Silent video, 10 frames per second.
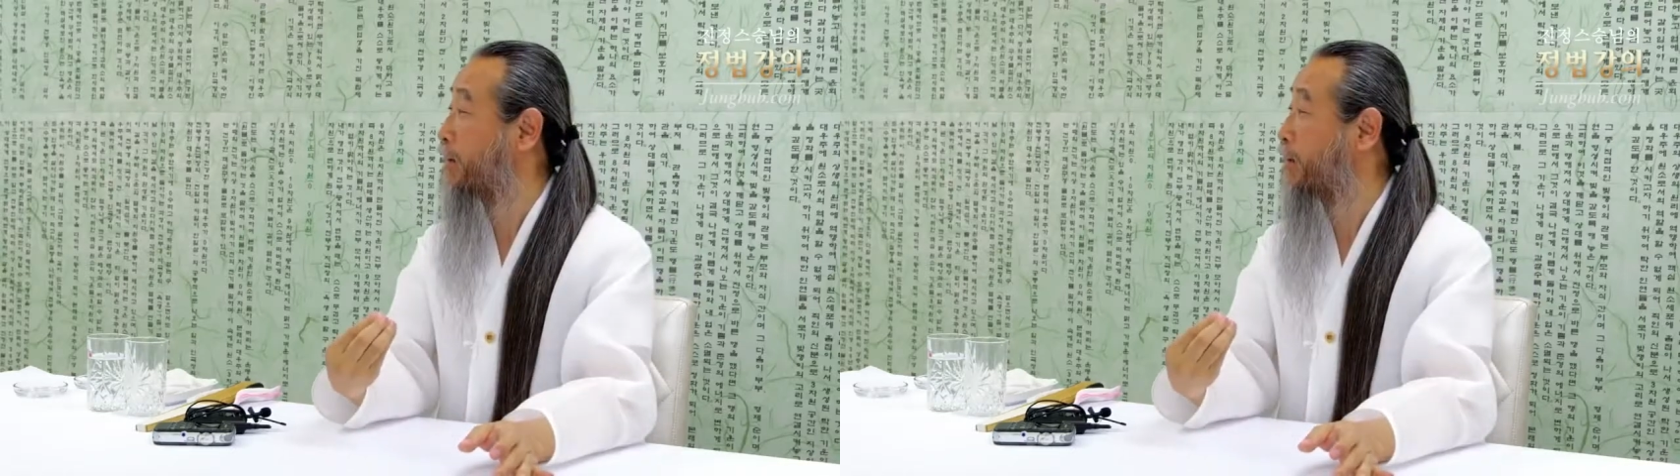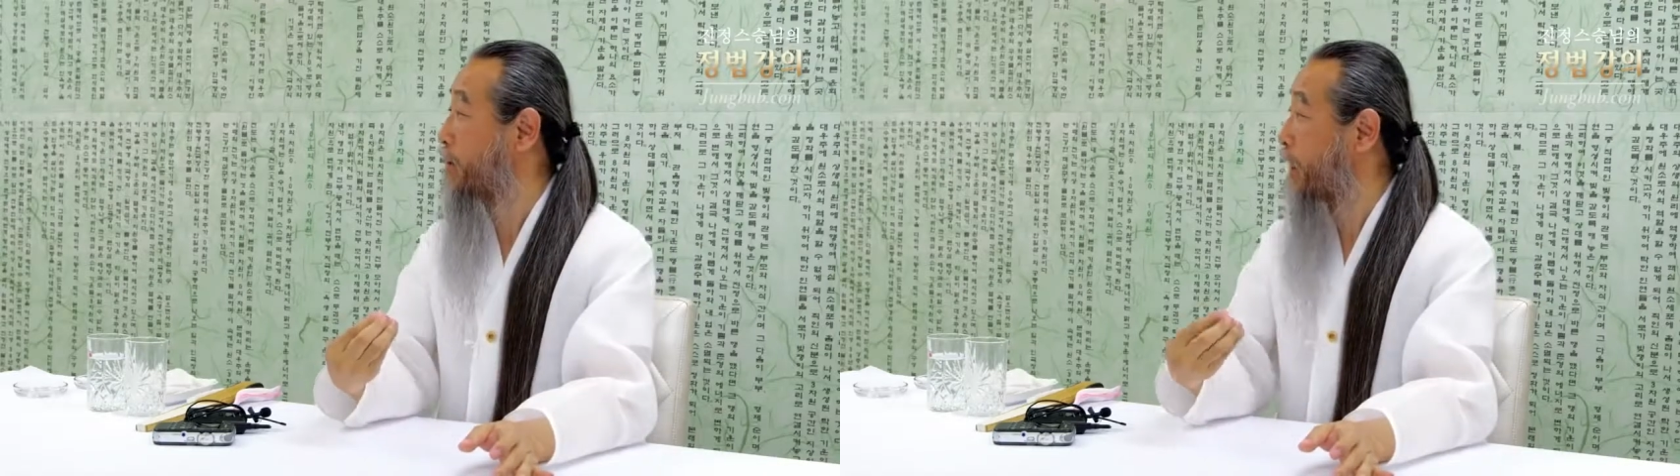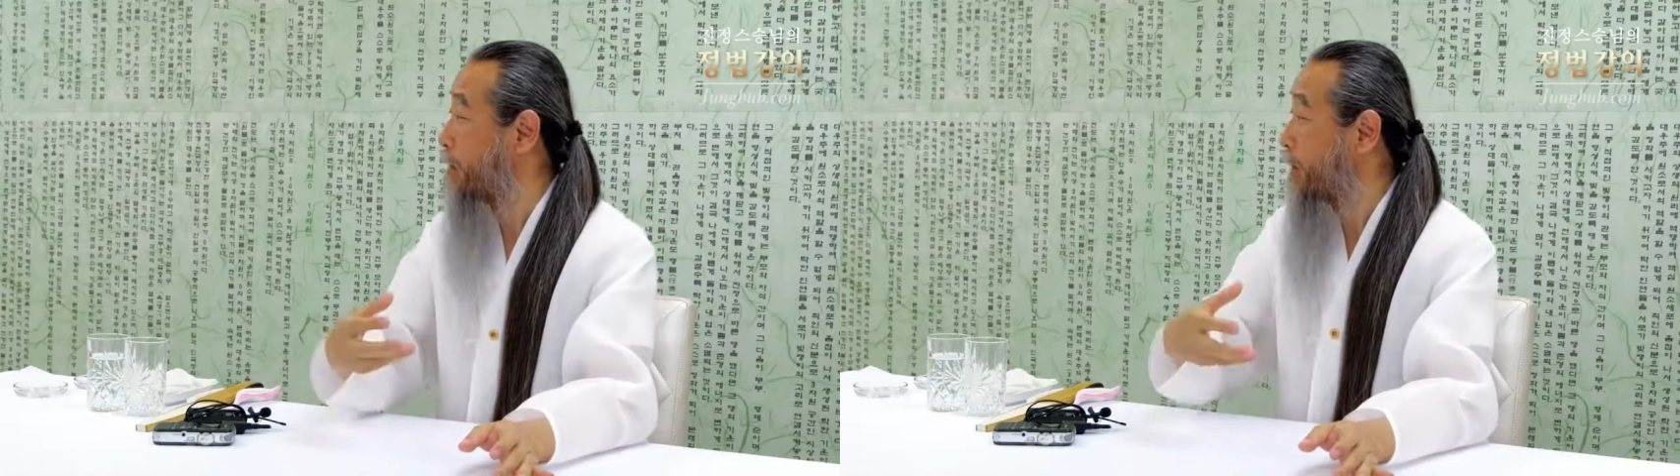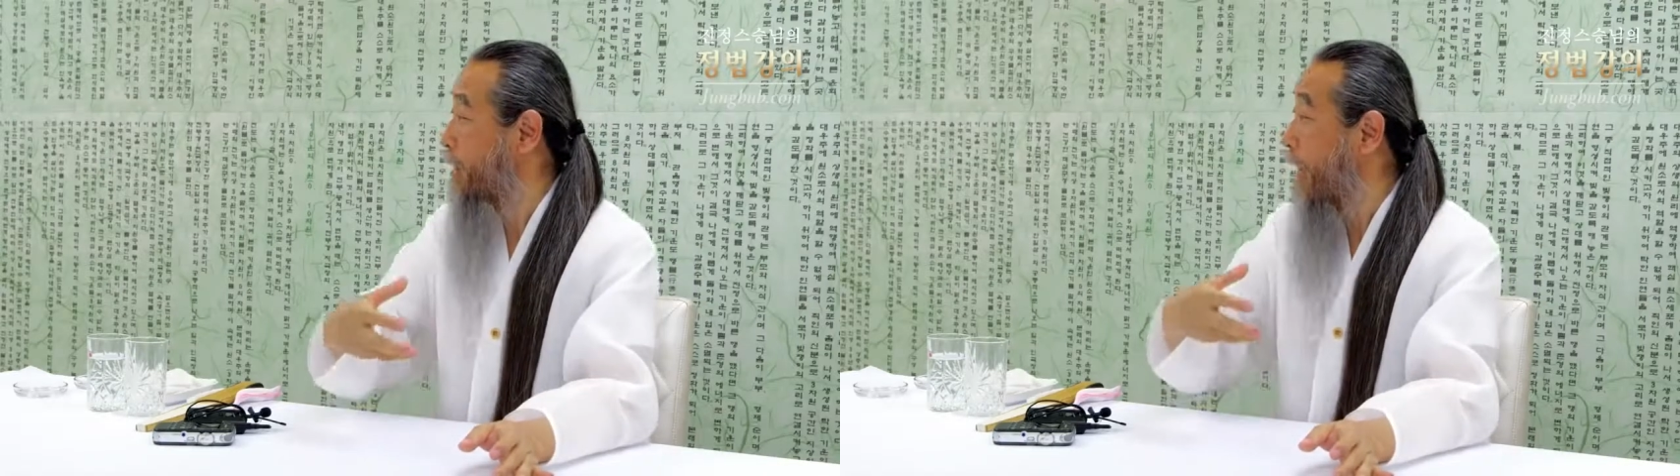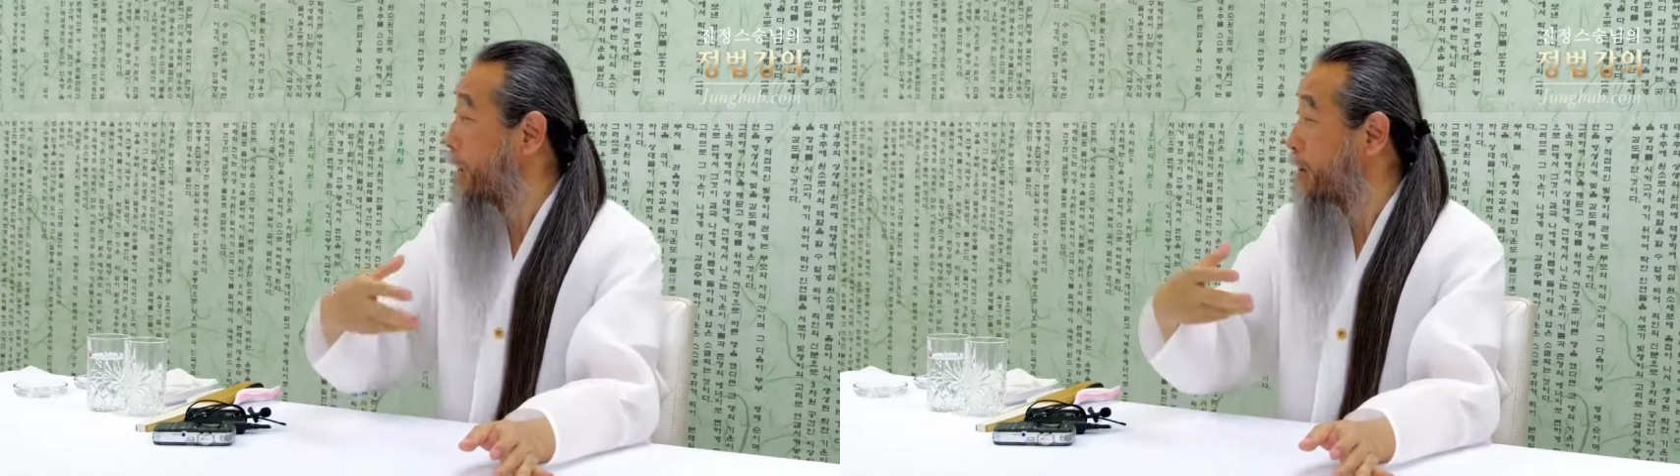그
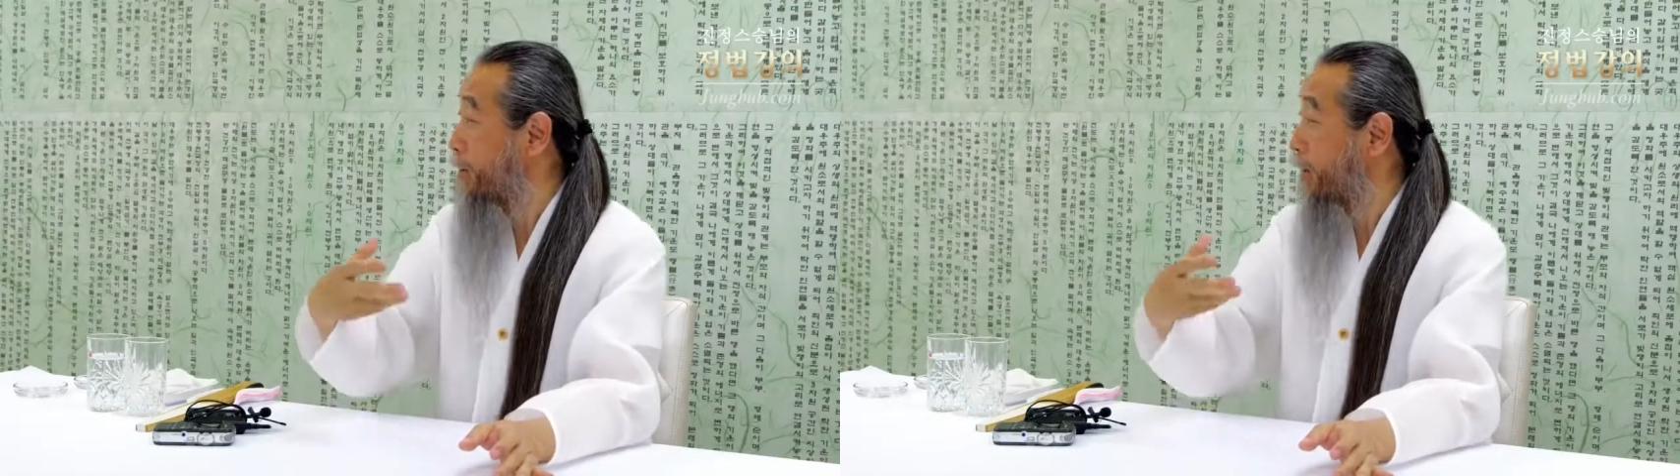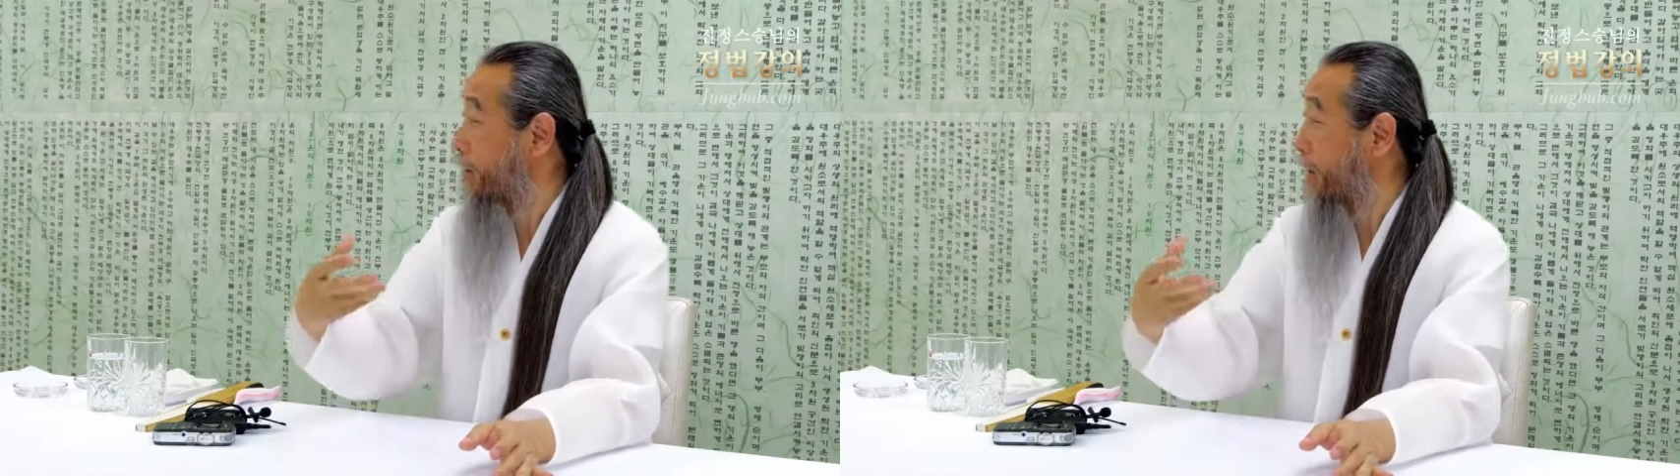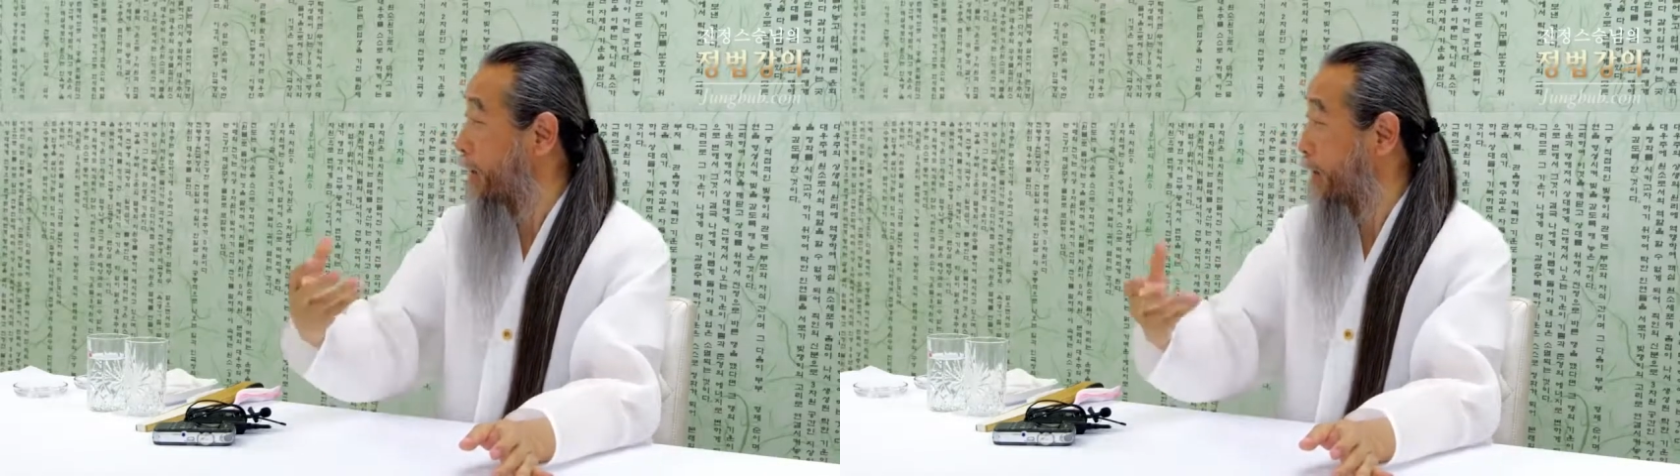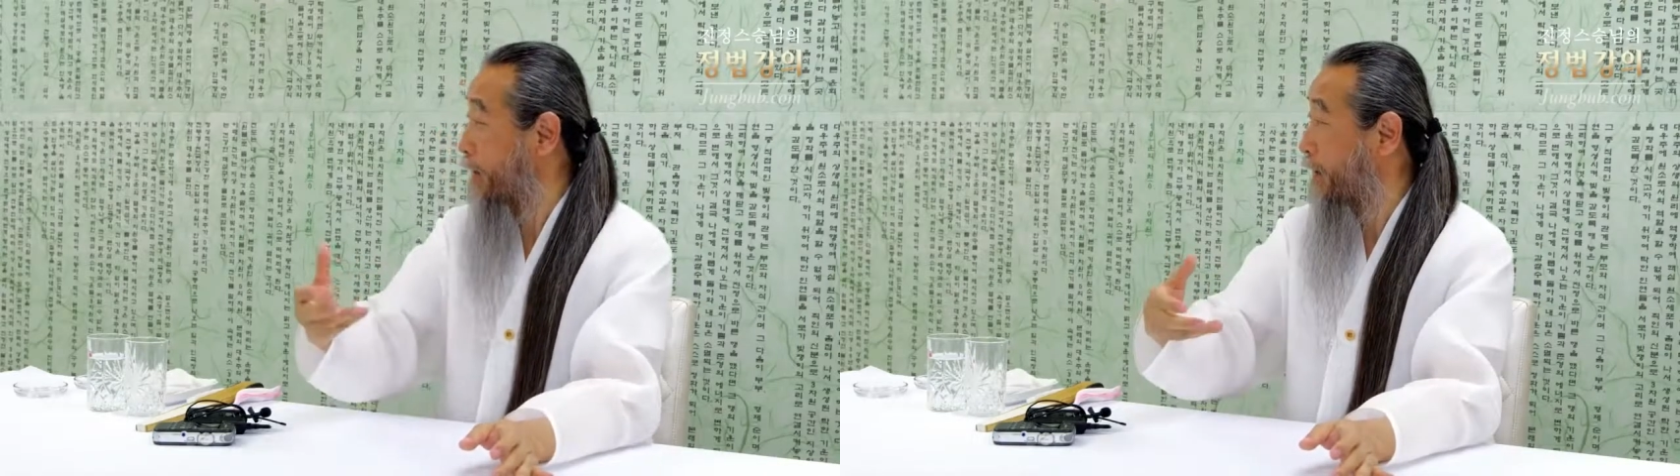사람을 아끼면 돼.